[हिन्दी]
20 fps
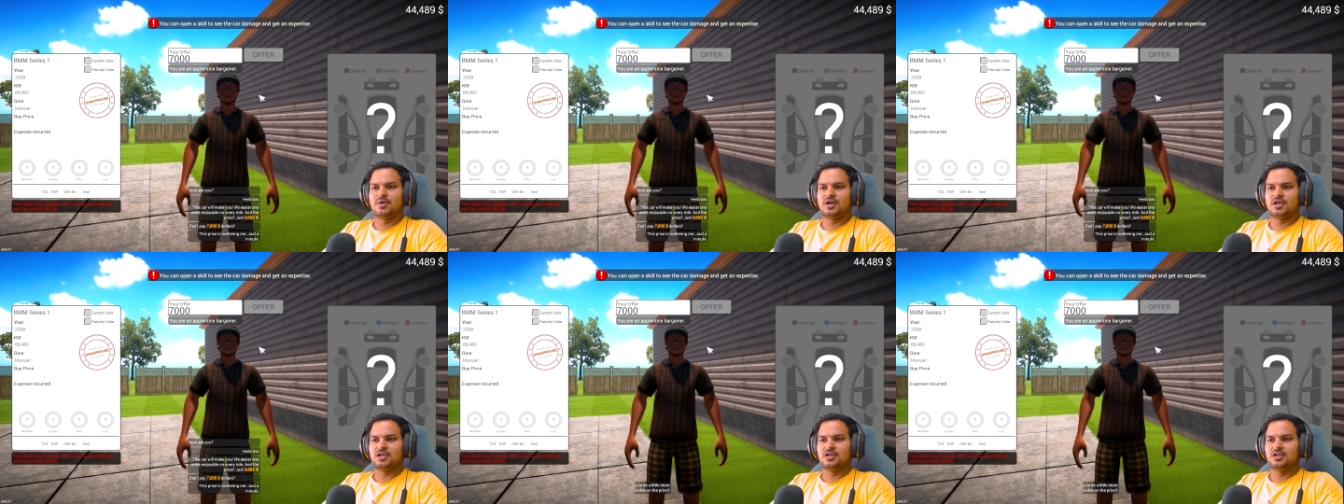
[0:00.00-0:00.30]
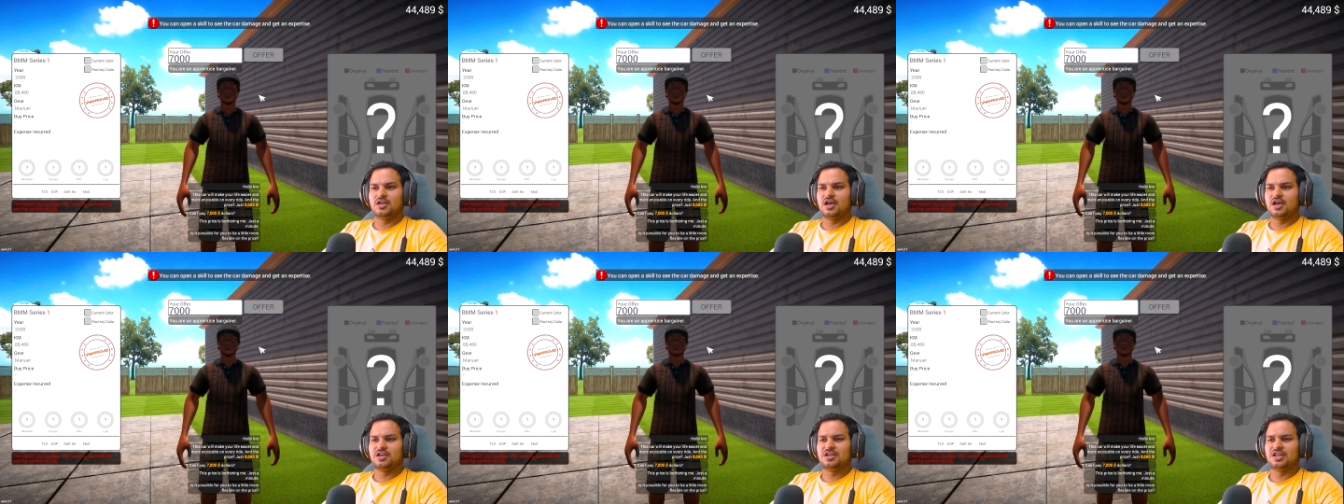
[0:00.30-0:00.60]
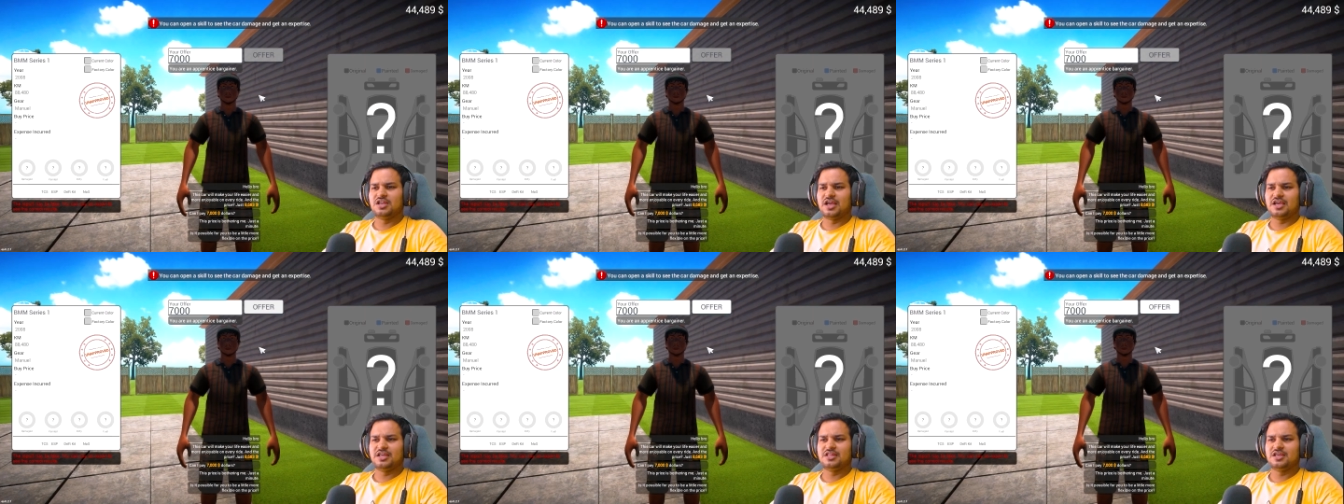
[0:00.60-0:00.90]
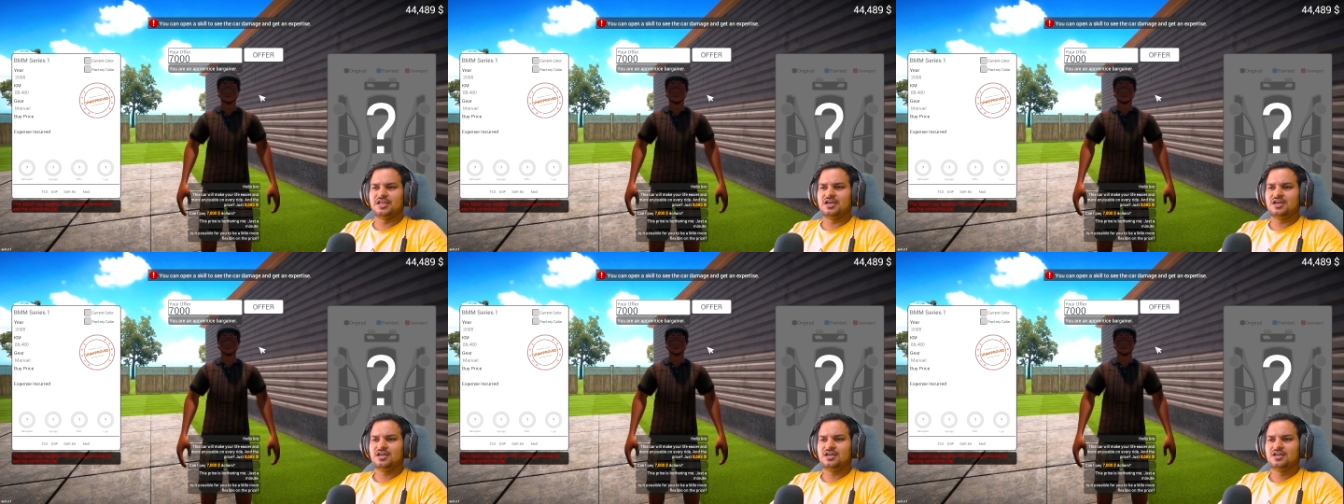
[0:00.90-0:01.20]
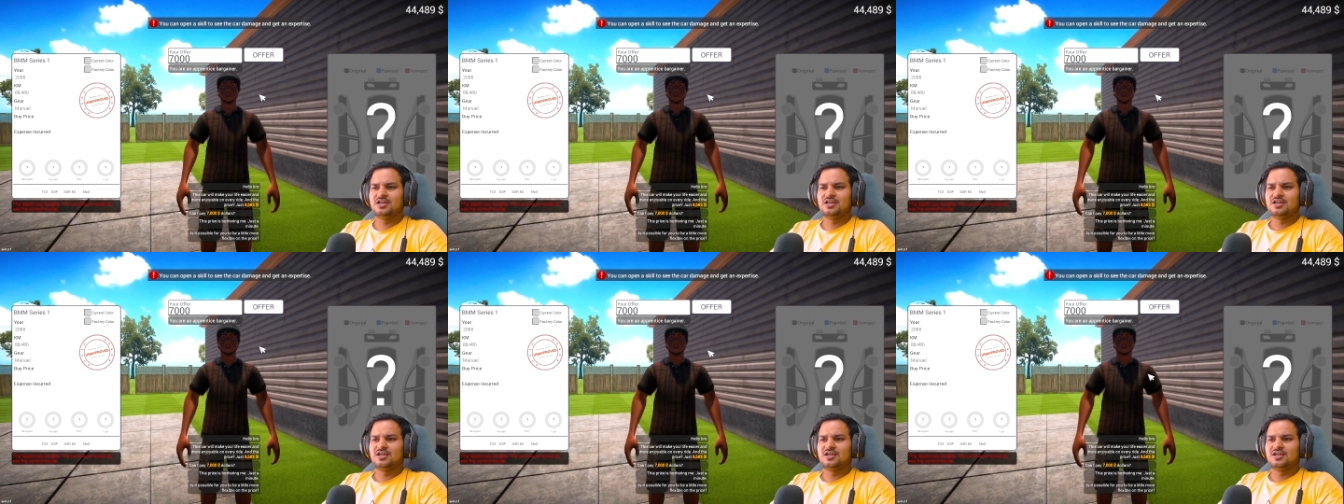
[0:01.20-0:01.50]
बाकी लग नहीं रहे देगा
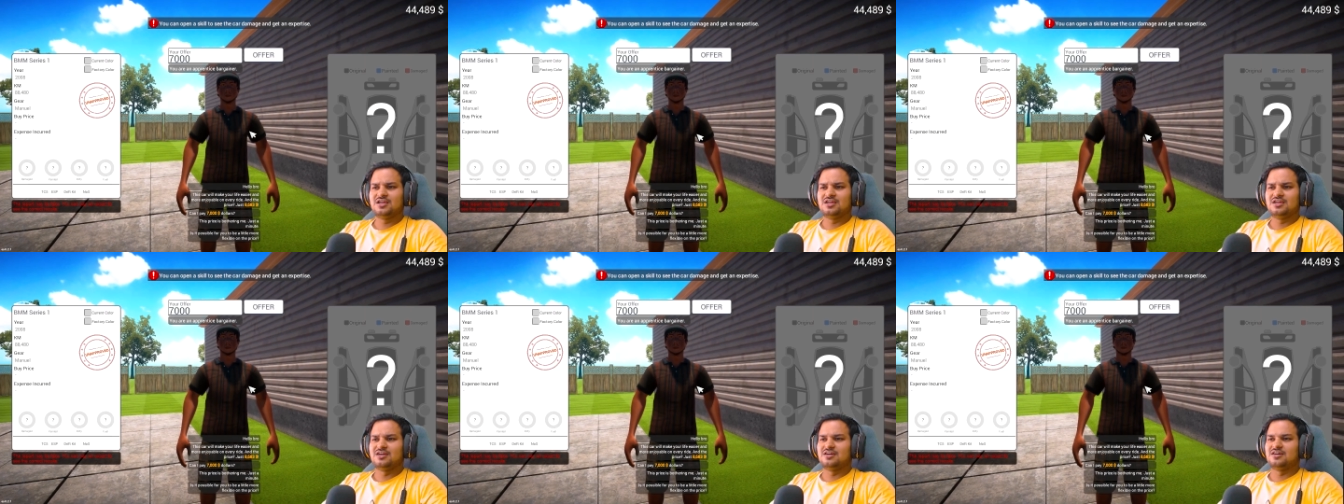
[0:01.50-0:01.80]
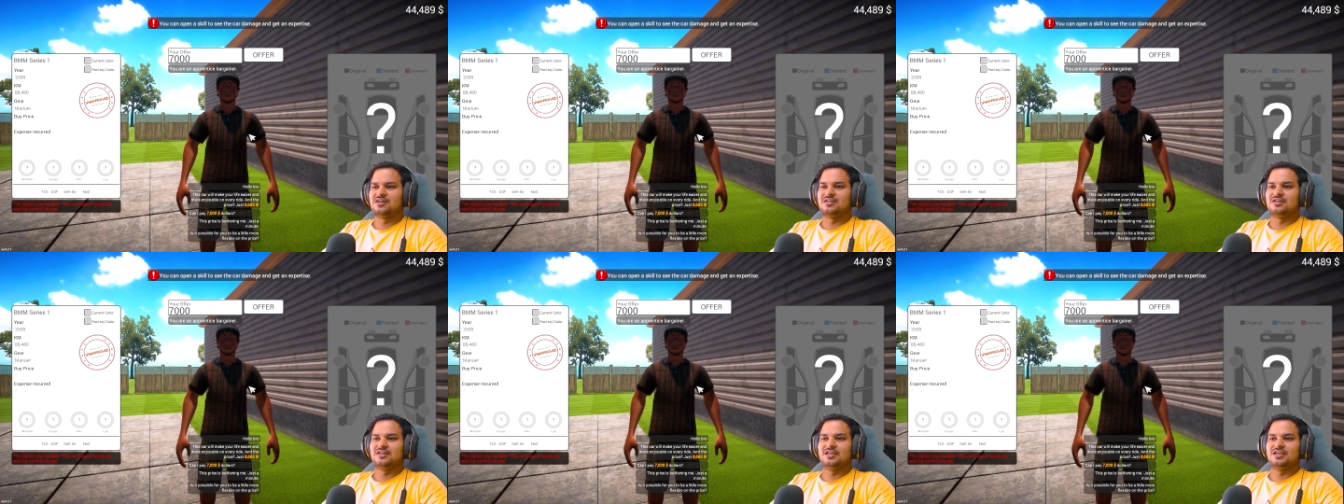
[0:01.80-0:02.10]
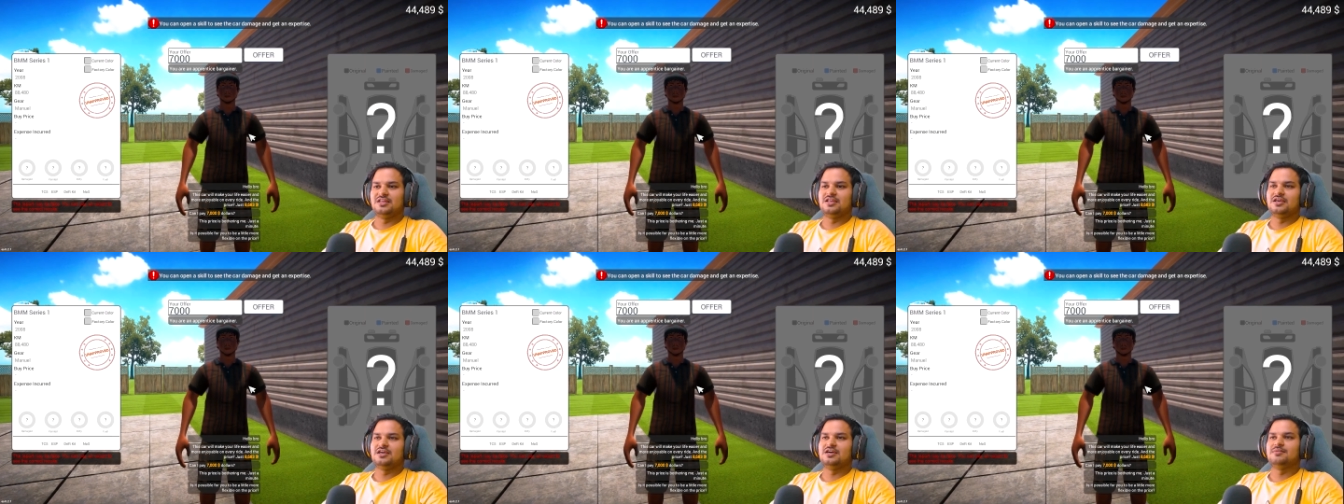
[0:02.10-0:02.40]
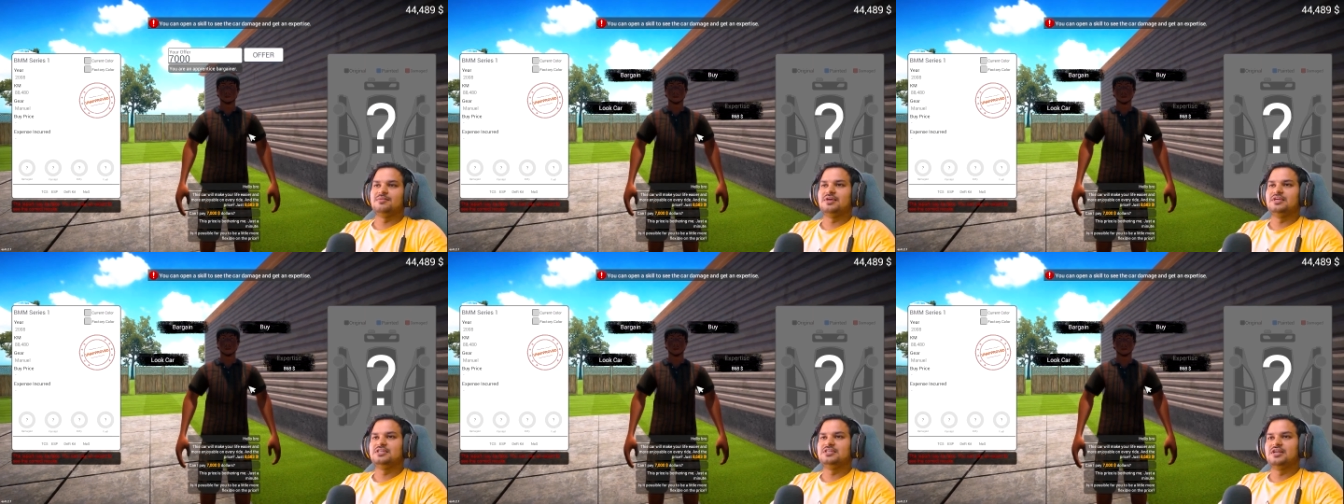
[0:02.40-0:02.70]
आ, नहीं देगा भाई चल